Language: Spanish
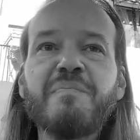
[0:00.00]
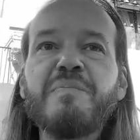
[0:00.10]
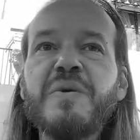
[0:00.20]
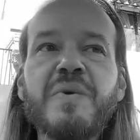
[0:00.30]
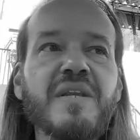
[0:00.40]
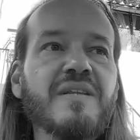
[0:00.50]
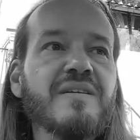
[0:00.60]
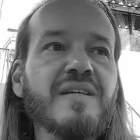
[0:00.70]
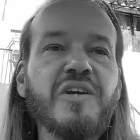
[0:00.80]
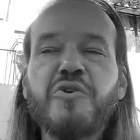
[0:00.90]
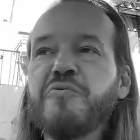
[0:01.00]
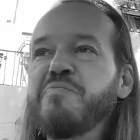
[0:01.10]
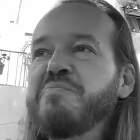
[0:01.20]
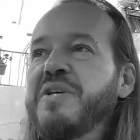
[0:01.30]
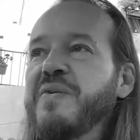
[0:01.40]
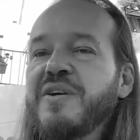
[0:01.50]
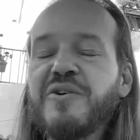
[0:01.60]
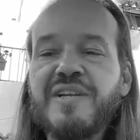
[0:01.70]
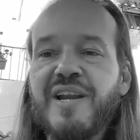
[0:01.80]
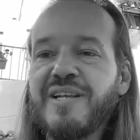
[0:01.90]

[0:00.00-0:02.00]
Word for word: viven y conviven con el